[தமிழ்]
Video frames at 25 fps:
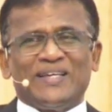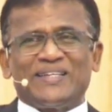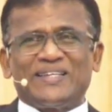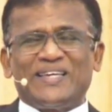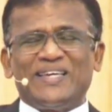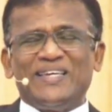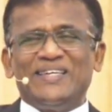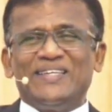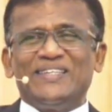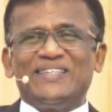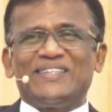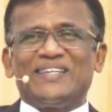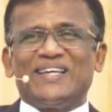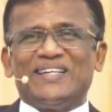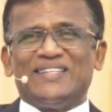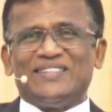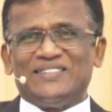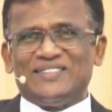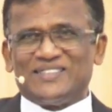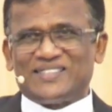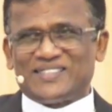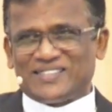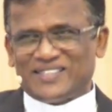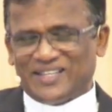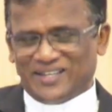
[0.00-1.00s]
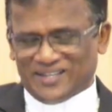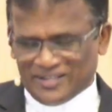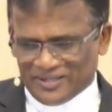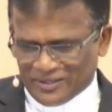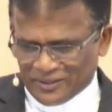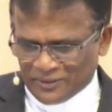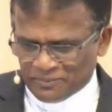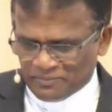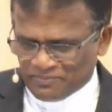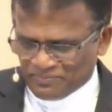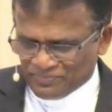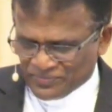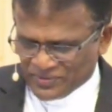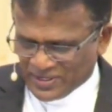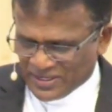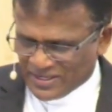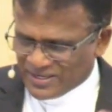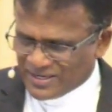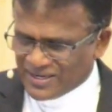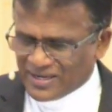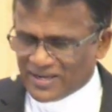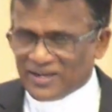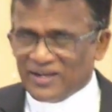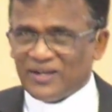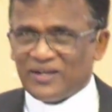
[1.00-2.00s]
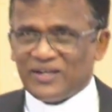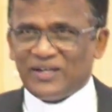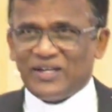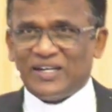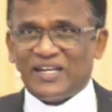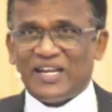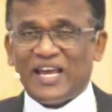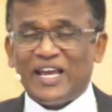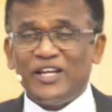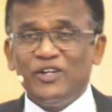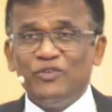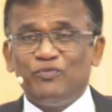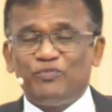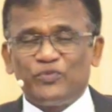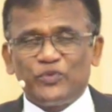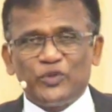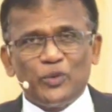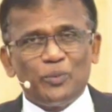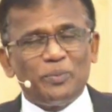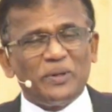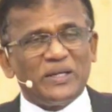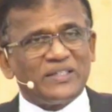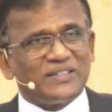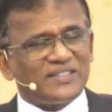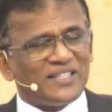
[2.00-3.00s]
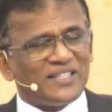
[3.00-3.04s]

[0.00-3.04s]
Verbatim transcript: Kieran's uh, uh, life to be